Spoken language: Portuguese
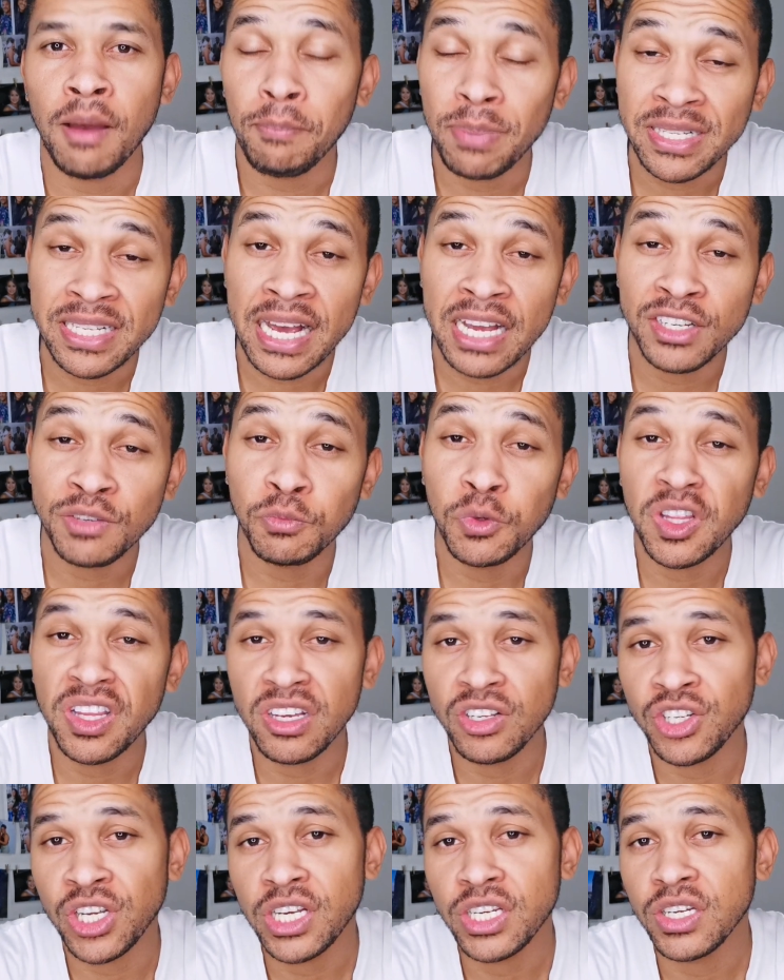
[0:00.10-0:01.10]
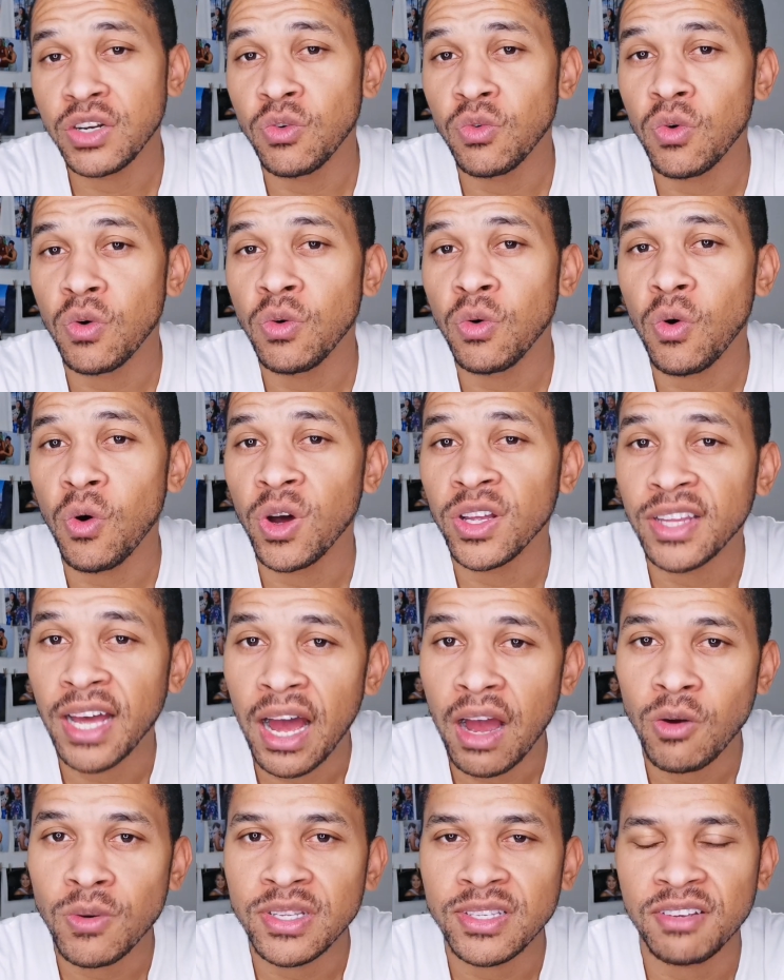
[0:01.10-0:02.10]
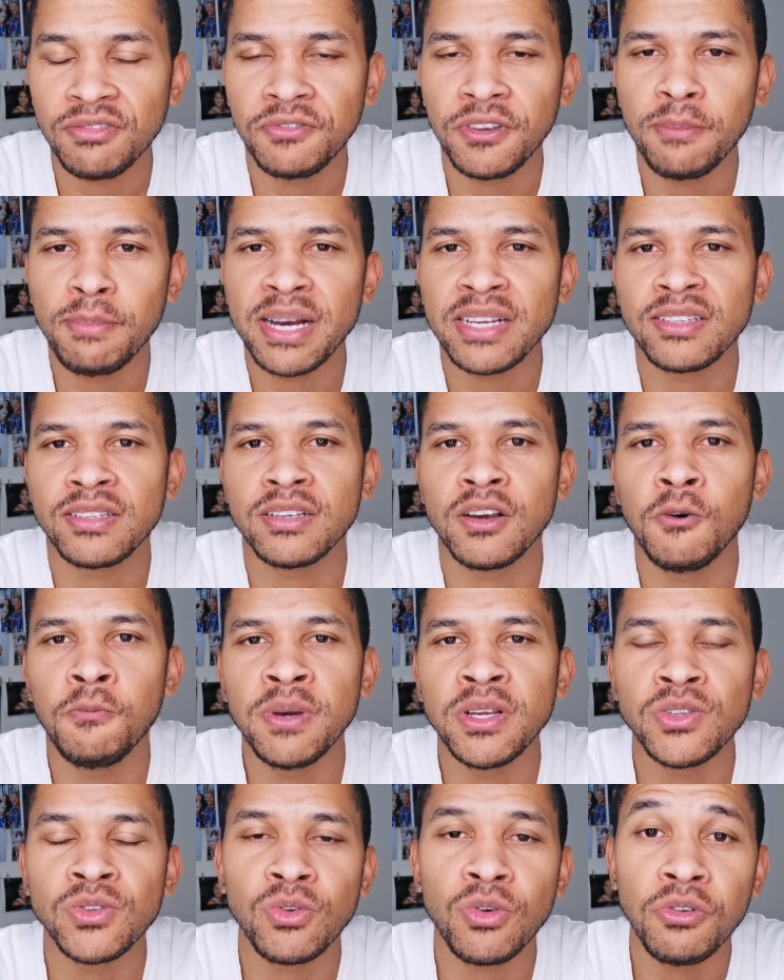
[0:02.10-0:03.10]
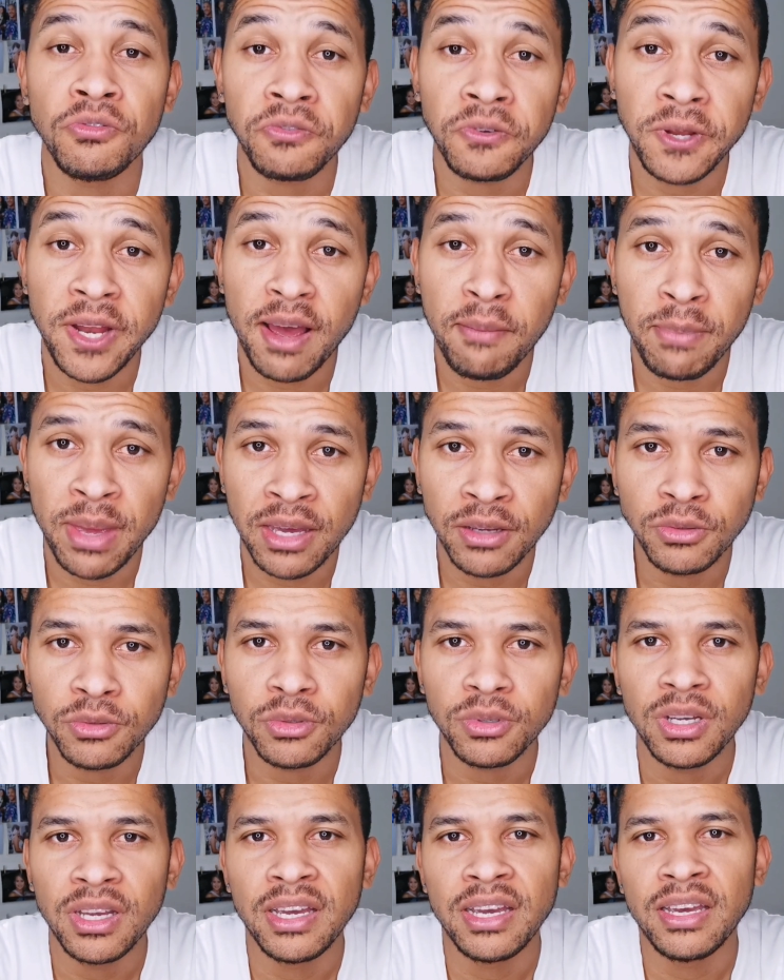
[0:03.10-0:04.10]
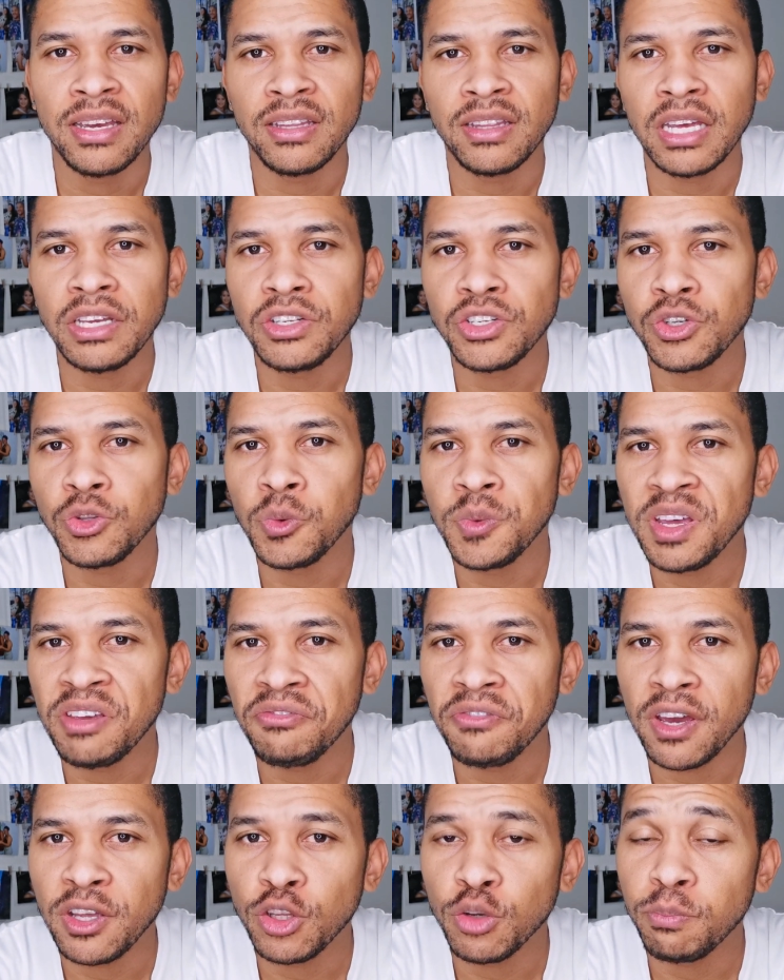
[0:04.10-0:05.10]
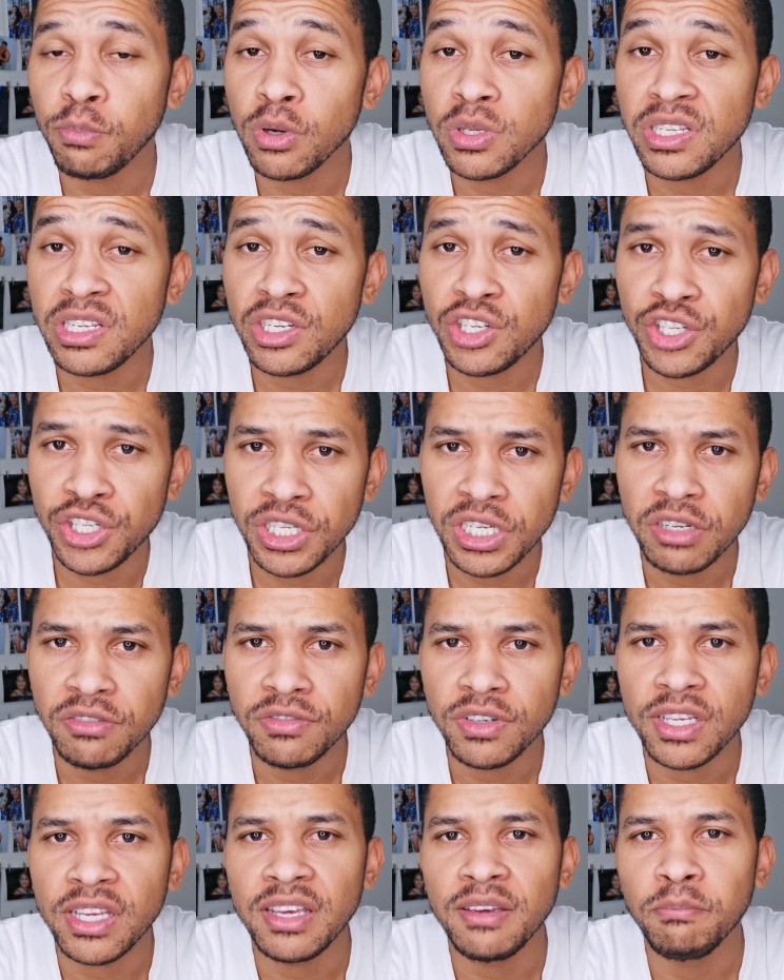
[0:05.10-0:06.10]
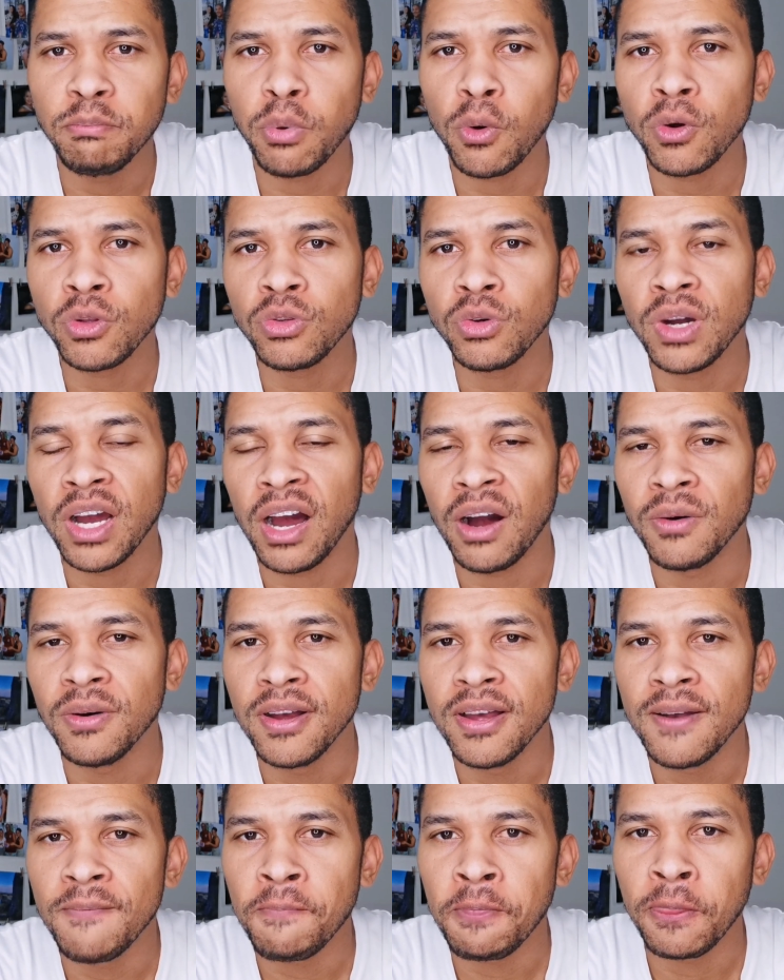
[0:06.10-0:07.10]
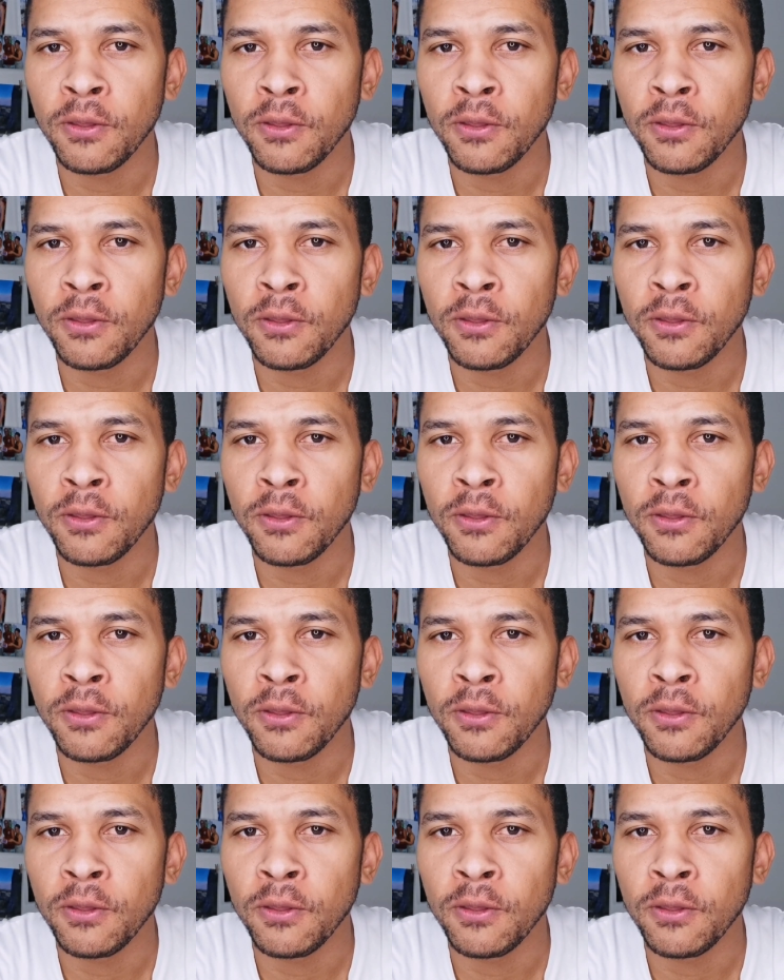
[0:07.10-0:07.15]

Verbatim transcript: Apesar de muita gente não concordar com essa afirmação, mas o confinamento tem tido um efeito positivo aqui em Portugal.